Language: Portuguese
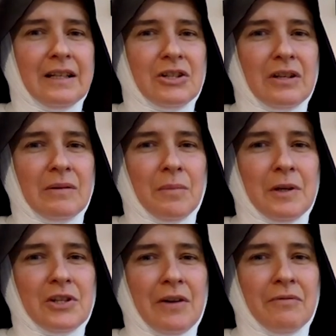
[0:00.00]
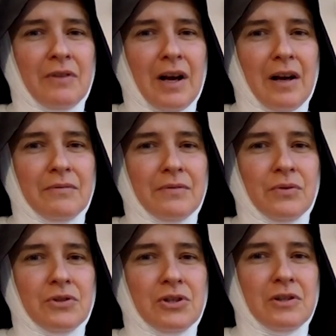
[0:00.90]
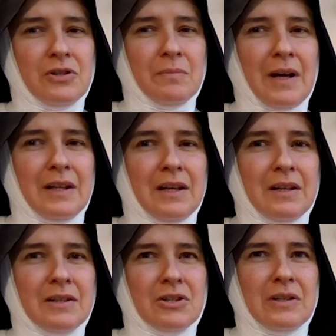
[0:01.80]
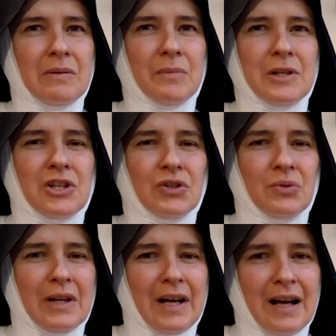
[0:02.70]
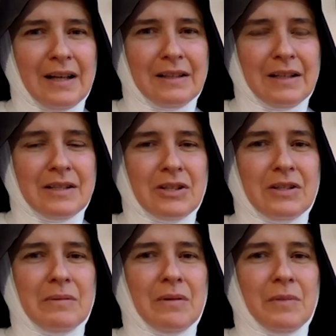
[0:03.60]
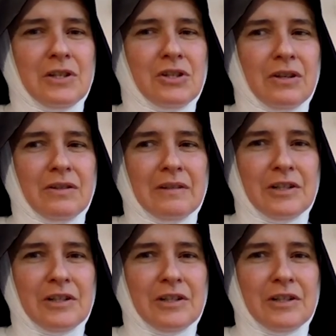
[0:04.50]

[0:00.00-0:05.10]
extremamente afável, de, de maneiras extremamente educadas, extremamente,